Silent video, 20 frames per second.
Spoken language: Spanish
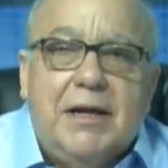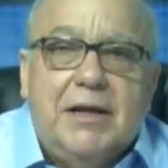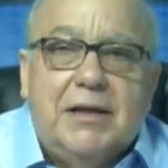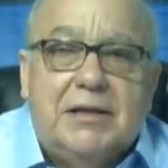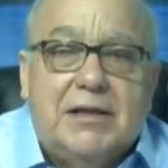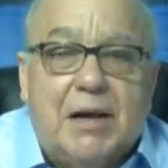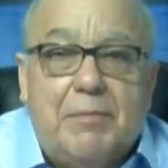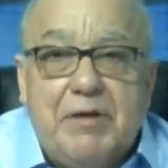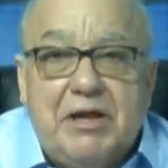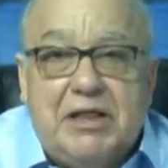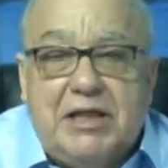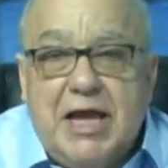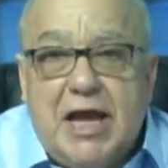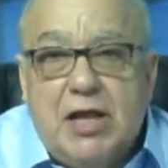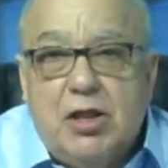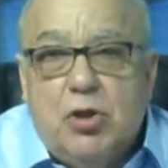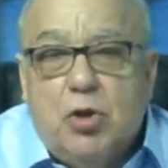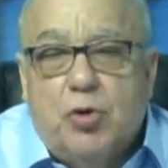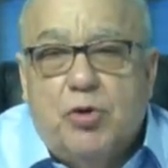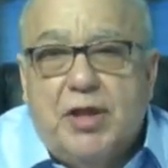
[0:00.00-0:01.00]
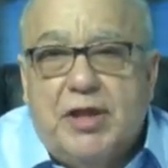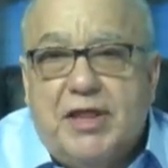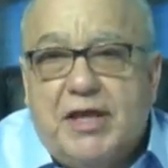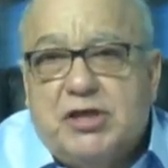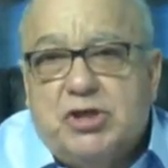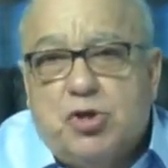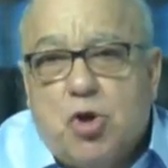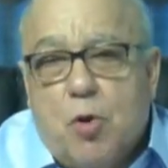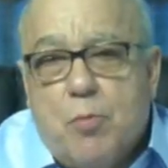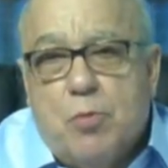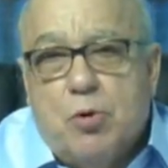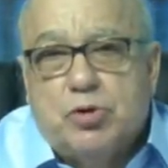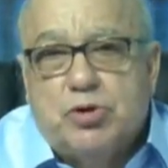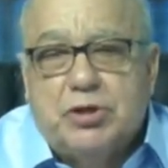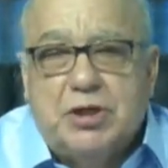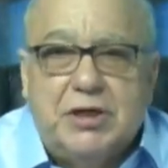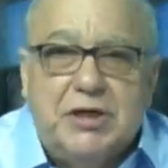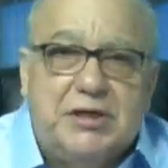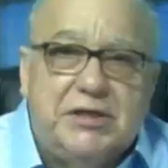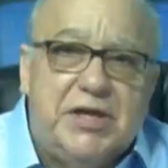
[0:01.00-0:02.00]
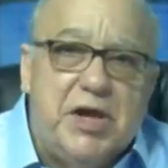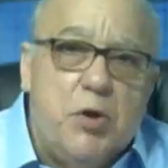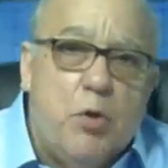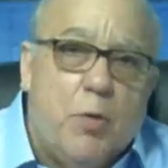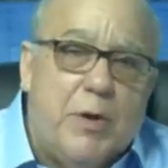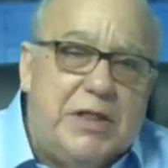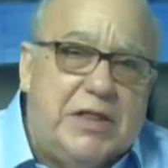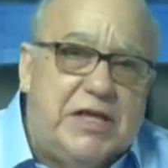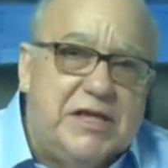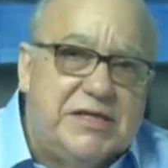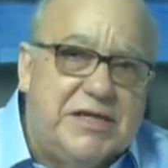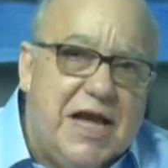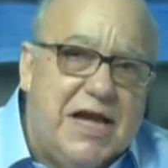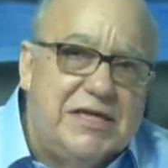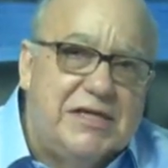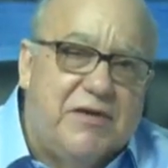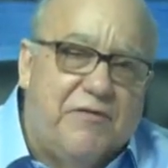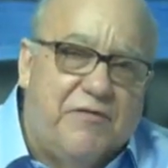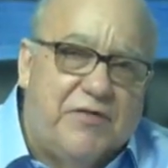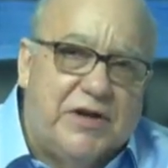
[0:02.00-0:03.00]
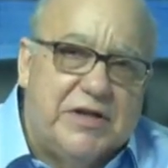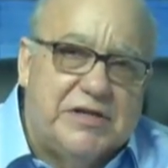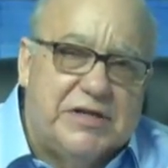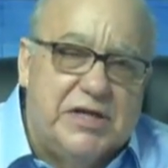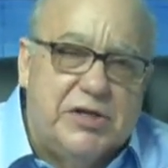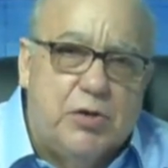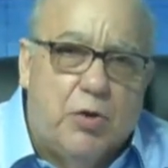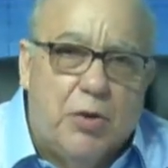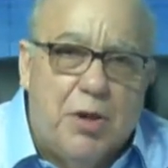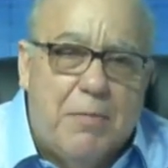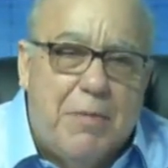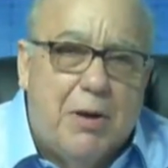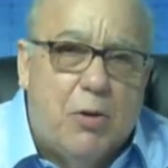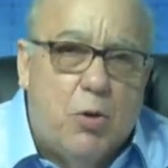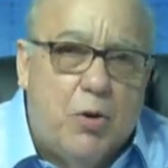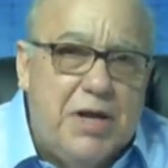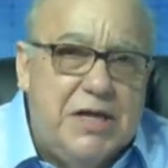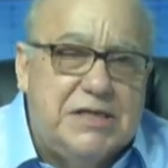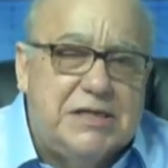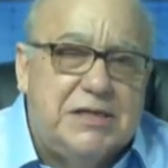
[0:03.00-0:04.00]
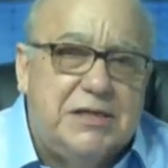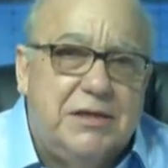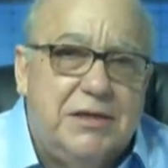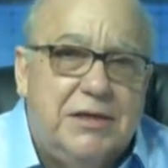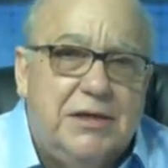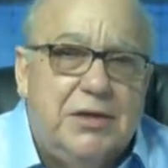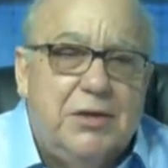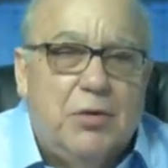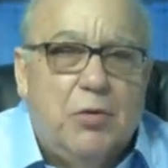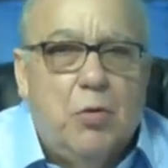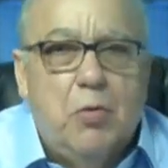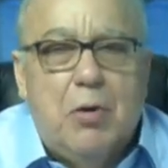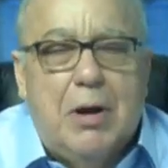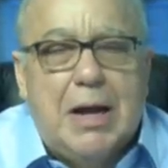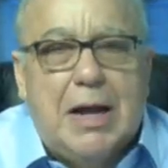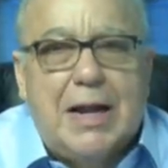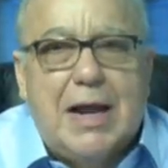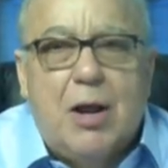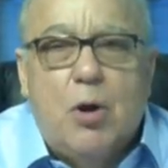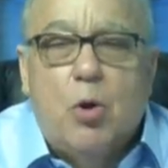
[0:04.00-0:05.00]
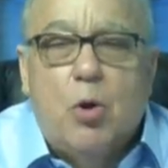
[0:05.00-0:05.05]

Transmitiendo desde Somos 56, San Francisco de Macorís, un canal